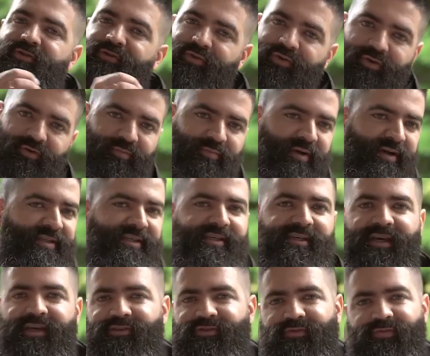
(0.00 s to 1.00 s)
su
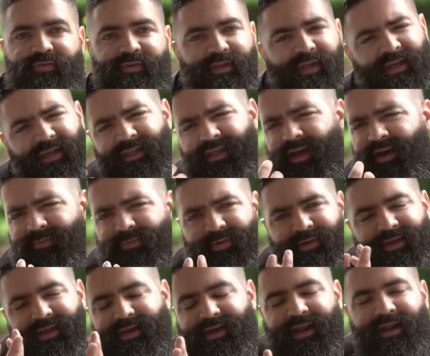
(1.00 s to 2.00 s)
compañía, su fidelidad,
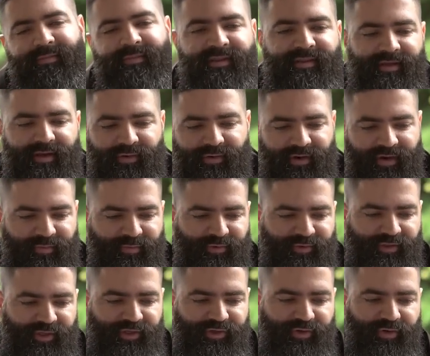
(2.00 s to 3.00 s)
porque realmente lo que
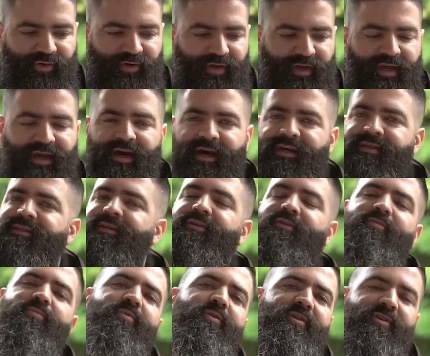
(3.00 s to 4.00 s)
hemos dicho ha
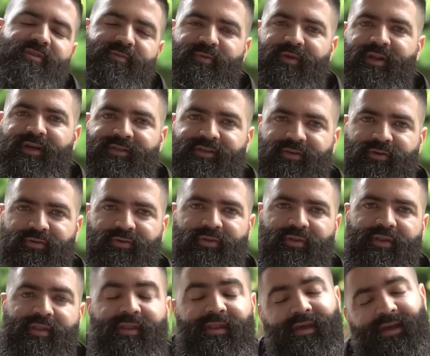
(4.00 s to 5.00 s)
sido por
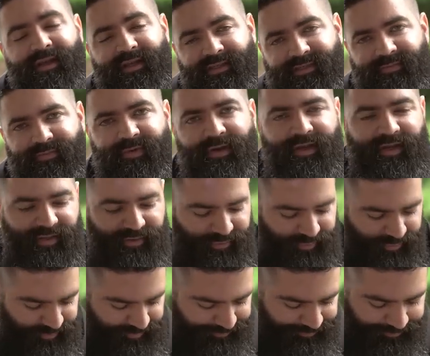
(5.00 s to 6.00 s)
inspiración del
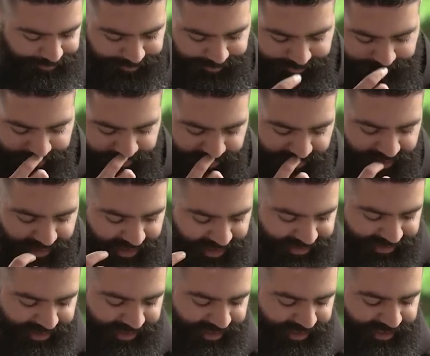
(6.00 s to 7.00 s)
Espíritu.
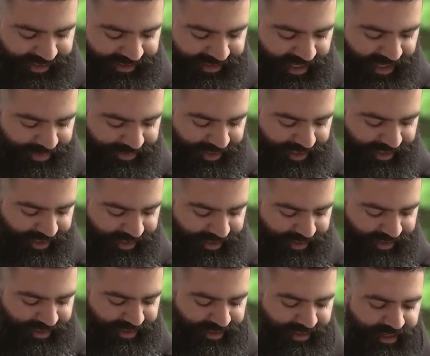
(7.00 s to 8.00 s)
Así que ya saben,
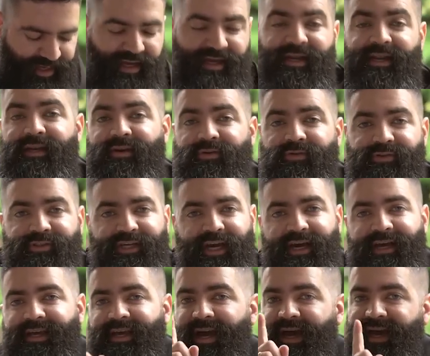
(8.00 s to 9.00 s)

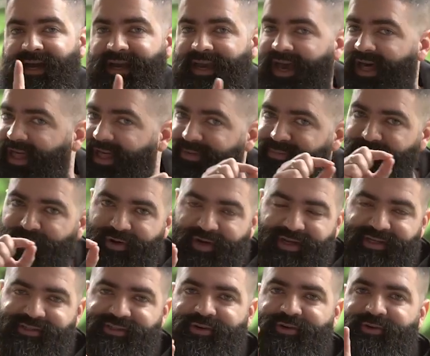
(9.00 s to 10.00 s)
aleluya. A cada
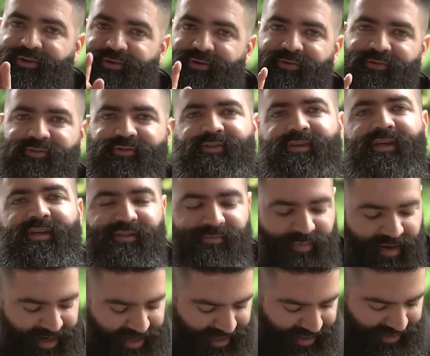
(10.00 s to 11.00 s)
invocación ustedes
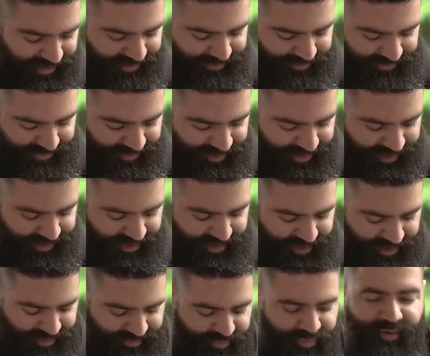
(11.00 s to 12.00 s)
van a responder
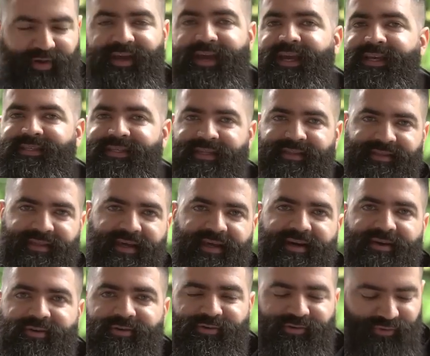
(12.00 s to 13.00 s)
porque es
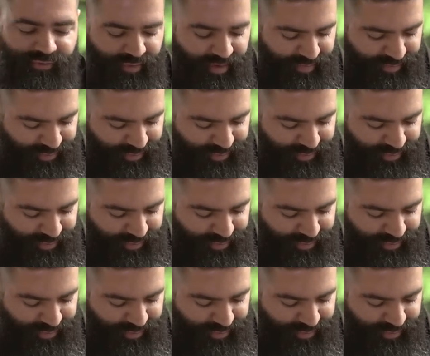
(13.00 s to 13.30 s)
eterno su